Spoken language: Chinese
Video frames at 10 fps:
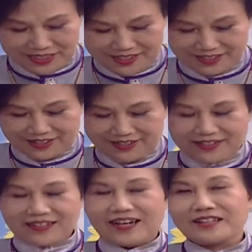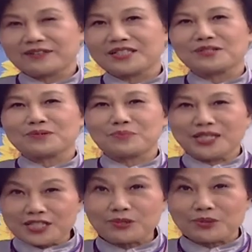题啊，还有各种
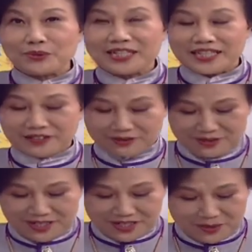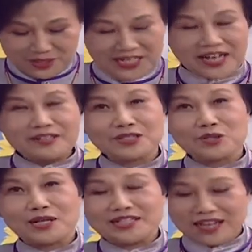贫血的问题哦。另外，他还有一个
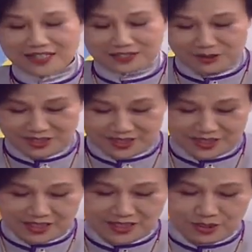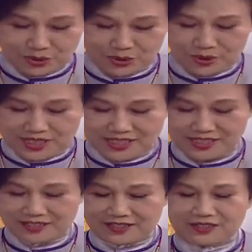专长，就是出血
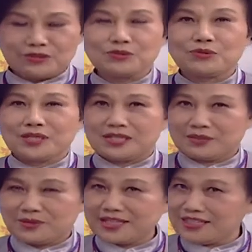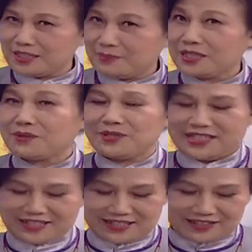性跟血栓疾病的问
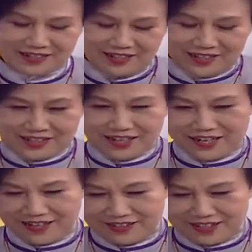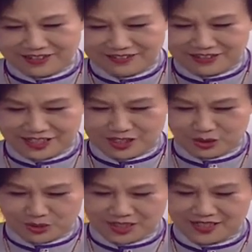题。再来呢，也
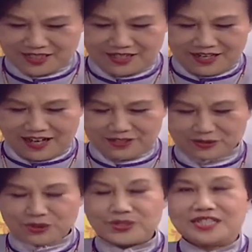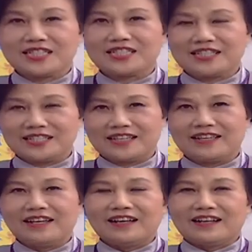就是还有就是这
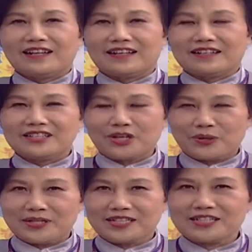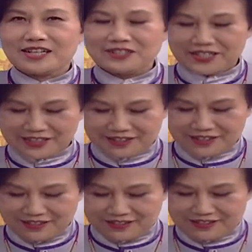些啊，小儿成人
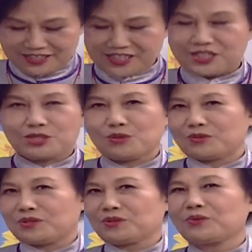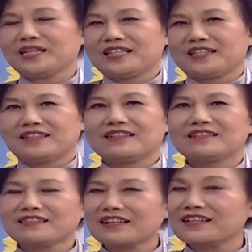的恶性肿瘤的问题。
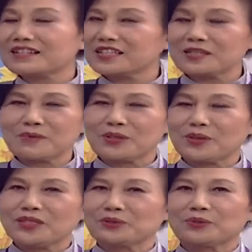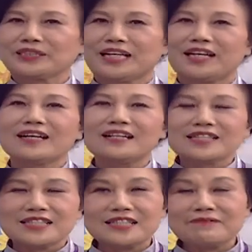是，当然这里面有很多的
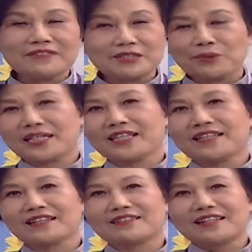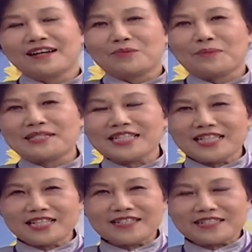细分的问题啊。是，我们今
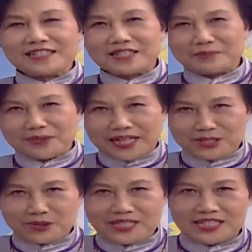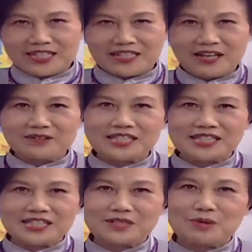天这个节目呢，就是邀
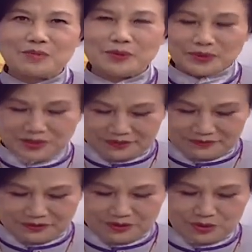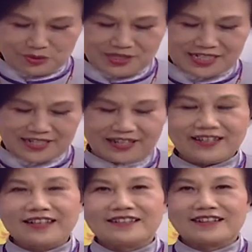请我们翁德福翁主任呢
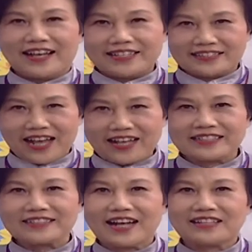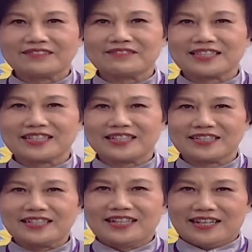来谈一谈哦，这
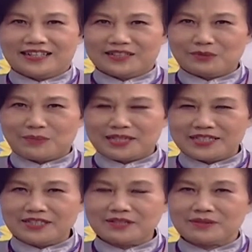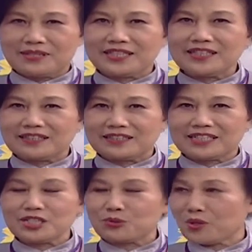个呃，我们血液的这
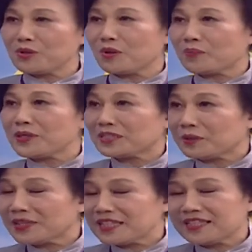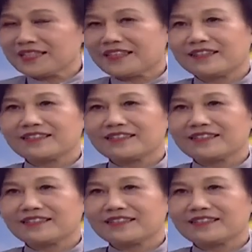个血友病的问题啊。